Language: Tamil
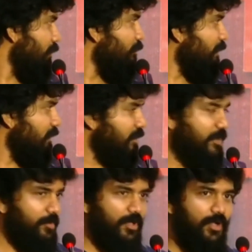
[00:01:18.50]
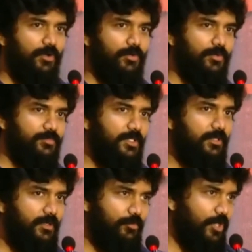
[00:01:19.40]
ஆகட்டும் பிரதீப் நம்பர் ஆகட்டும்
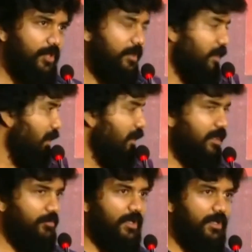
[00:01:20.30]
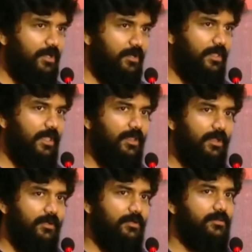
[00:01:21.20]
முக்கியமாக எழில் நம்பர்லாம்
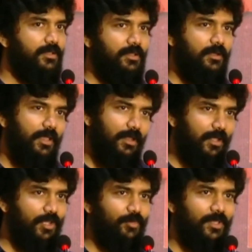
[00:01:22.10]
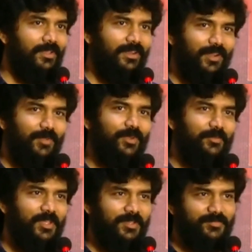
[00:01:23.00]
கேட்குறாங்க நான் எல்லாருக்குமே எல்லா
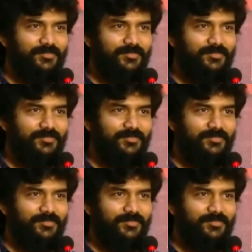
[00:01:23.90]
நம்பருமே